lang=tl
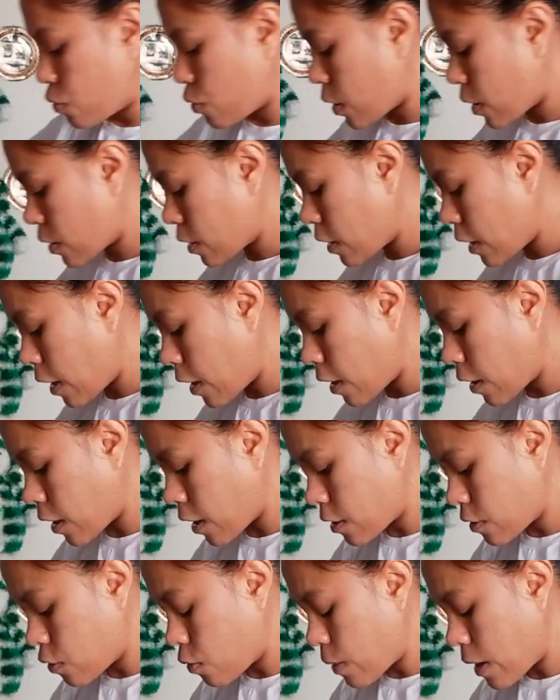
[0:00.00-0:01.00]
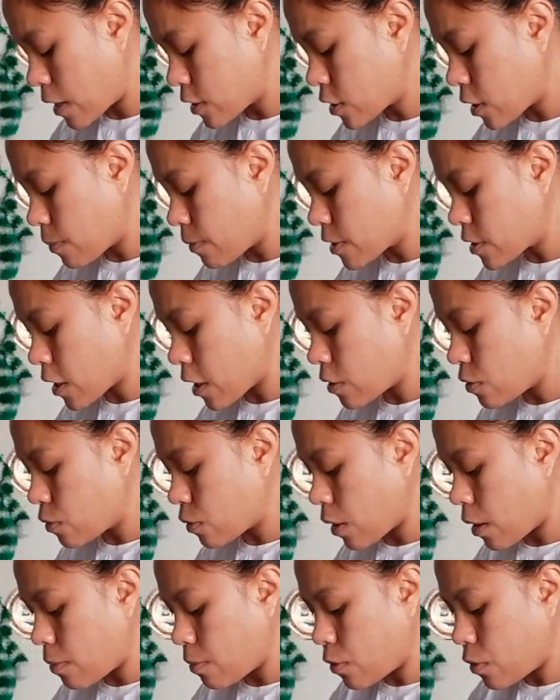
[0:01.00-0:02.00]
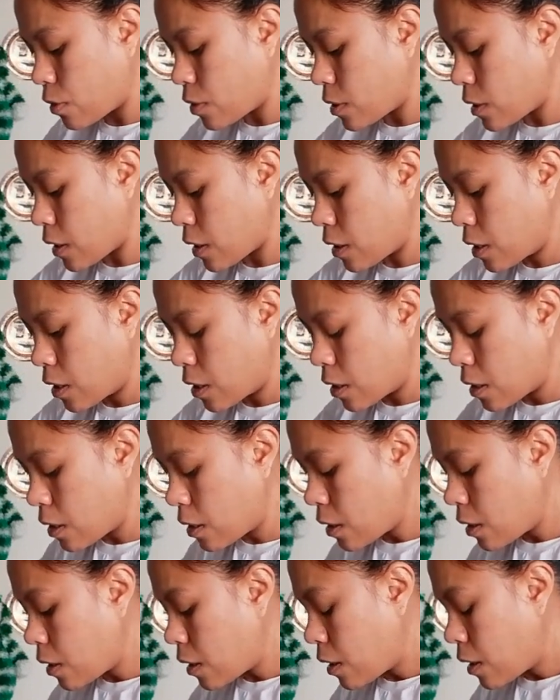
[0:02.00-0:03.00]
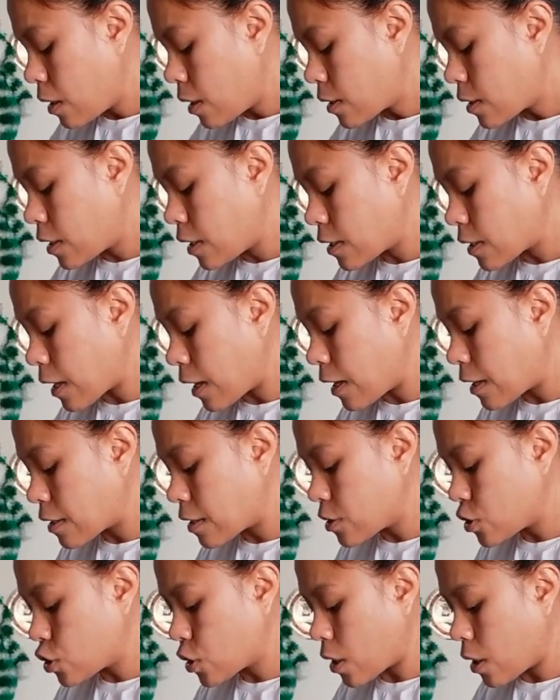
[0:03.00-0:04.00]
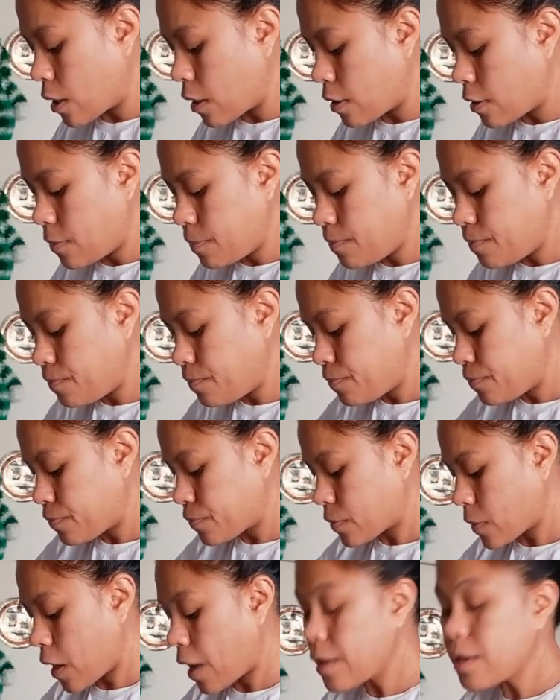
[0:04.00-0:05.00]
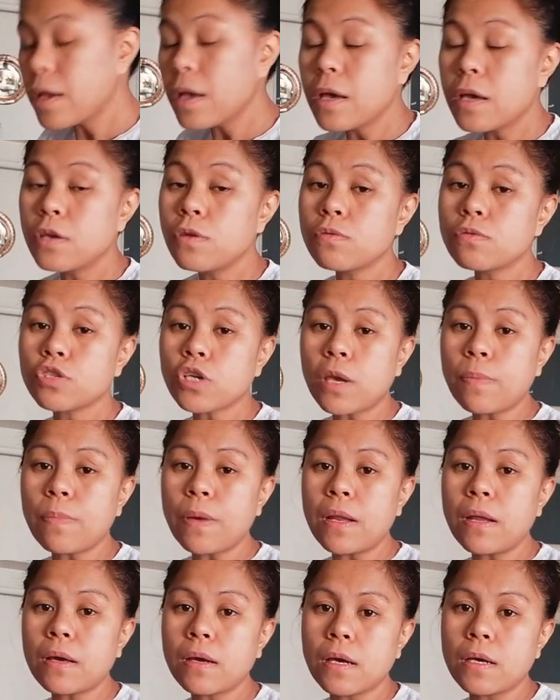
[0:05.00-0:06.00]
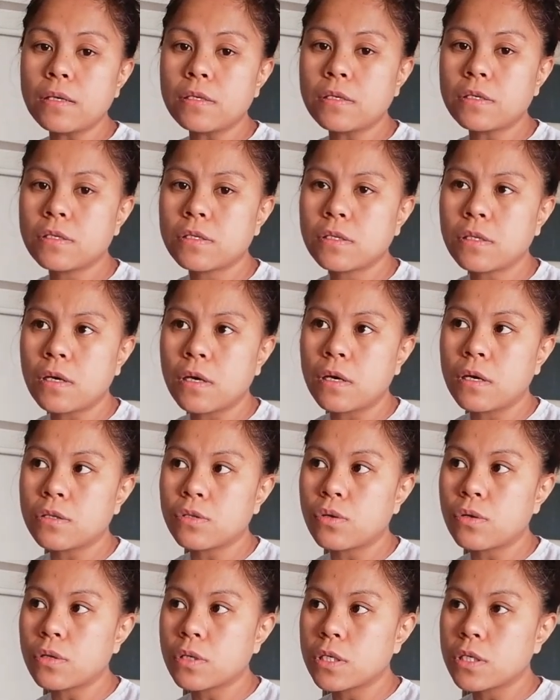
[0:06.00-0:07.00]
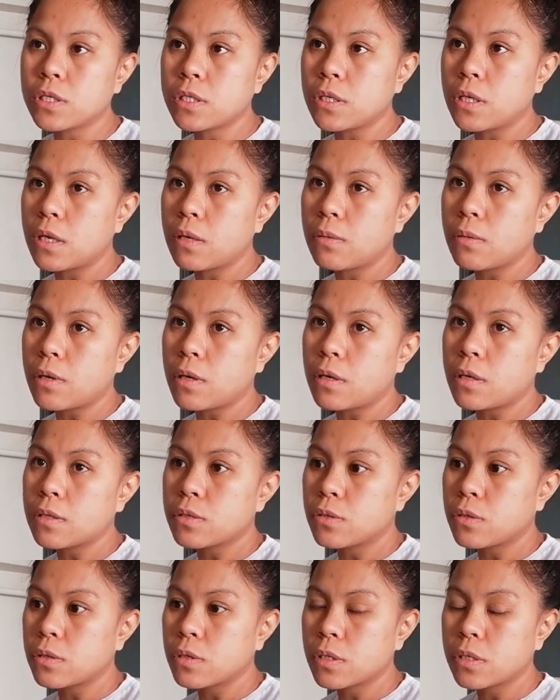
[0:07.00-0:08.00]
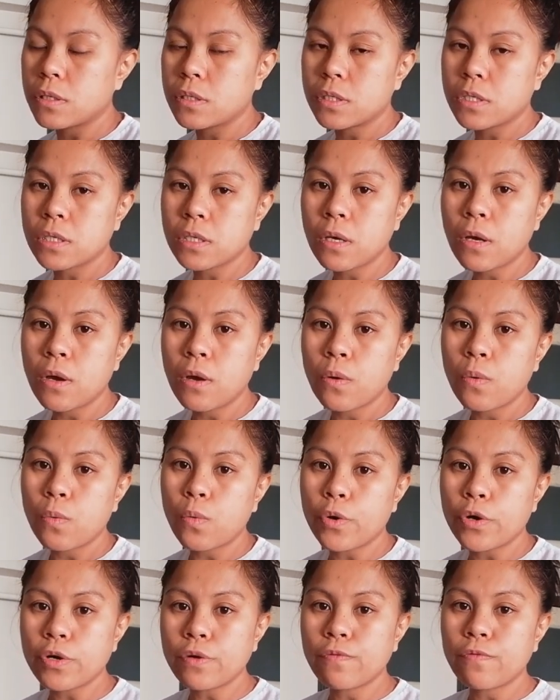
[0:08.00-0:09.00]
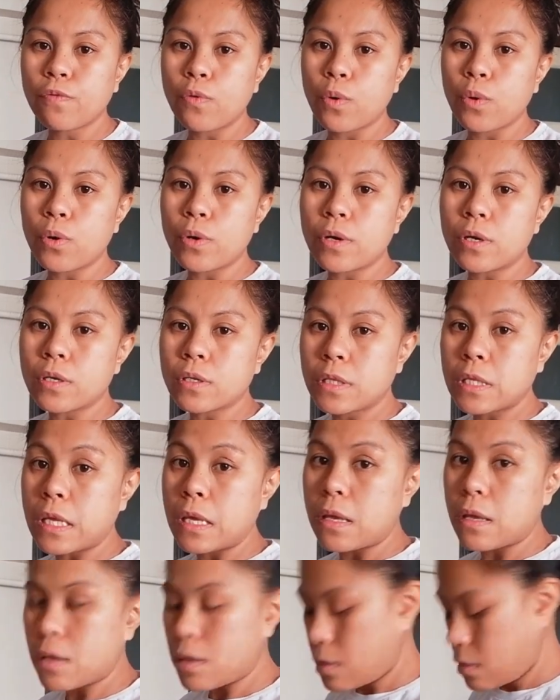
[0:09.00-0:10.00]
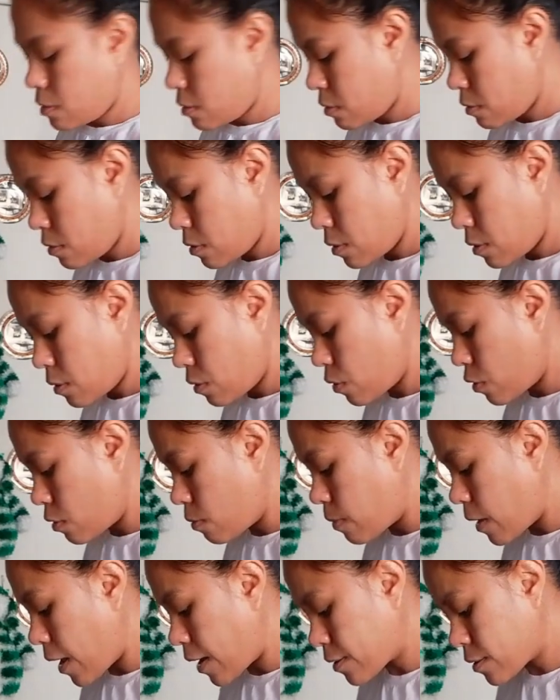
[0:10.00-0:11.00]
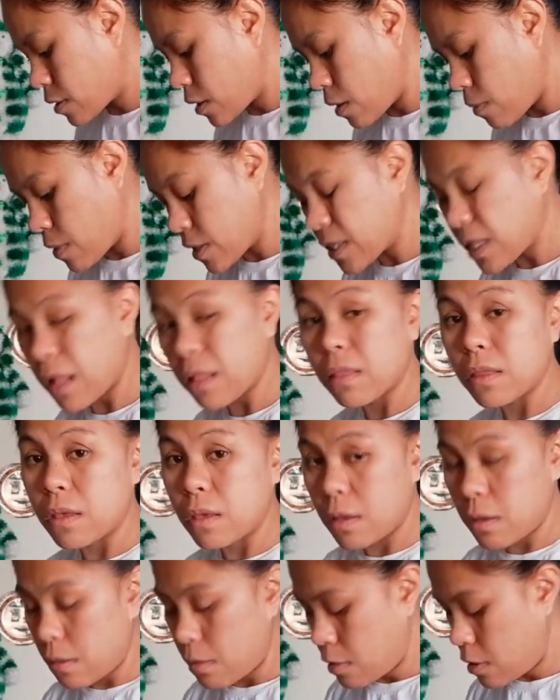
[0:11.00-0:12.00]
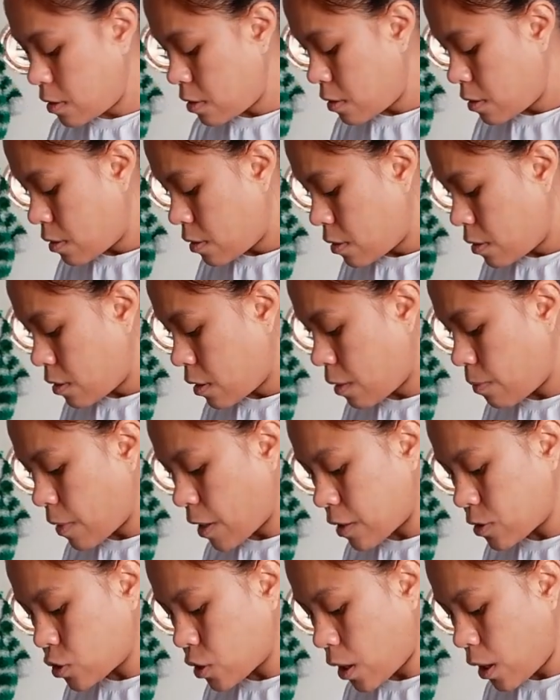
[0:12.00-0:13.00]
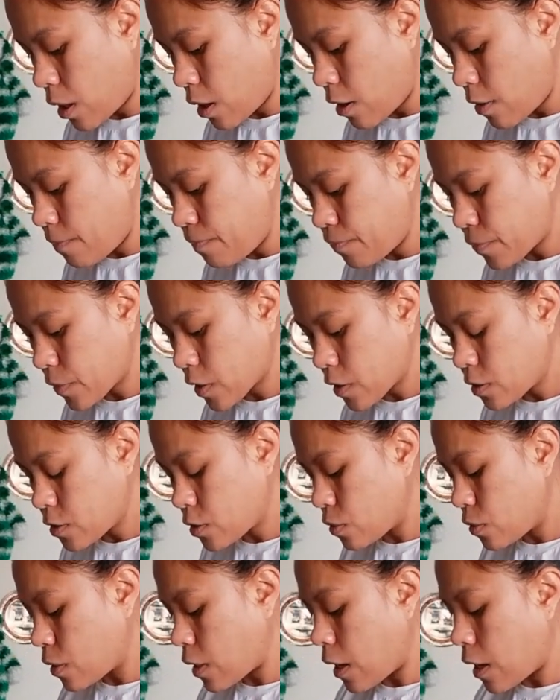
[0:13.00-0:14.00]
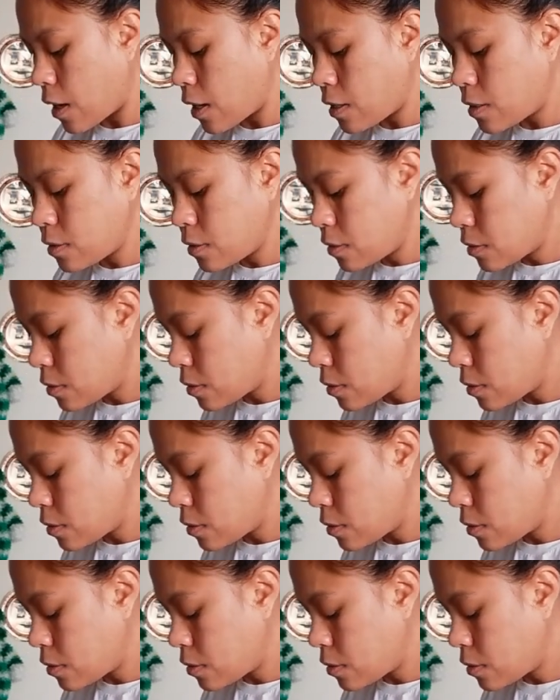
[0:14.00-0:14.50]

unang nilalagay ko wala siyang masyadong amoy na tea talaga siya ay yung chai pala guys is uh, Turkish name uh, Turkish word for tea or black tea basta tea yan mga tsaa ah. so yan